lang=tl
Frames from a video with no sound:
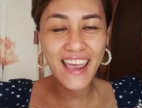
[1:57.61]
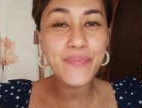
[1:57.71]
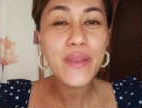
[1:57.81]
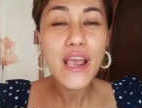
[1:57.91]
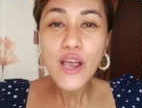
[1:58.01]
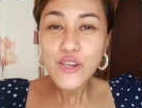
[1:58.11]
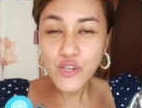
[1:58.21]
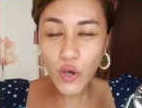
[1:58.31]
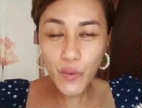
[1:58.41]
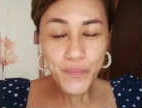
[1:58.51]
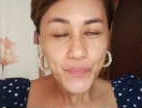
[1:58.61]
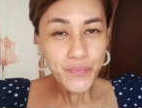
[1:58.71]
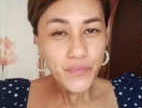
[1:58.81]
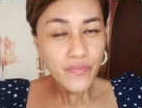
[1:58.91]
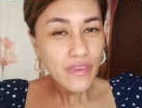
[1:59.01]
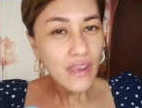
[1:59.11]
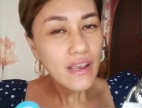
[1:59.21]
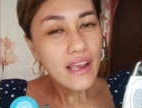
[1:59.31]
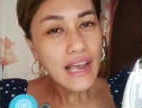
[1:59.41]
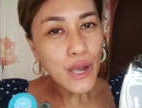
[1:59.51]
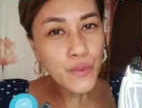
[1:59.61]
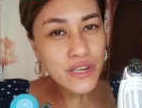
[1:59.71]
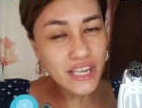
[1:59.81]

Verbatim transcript: And so, I will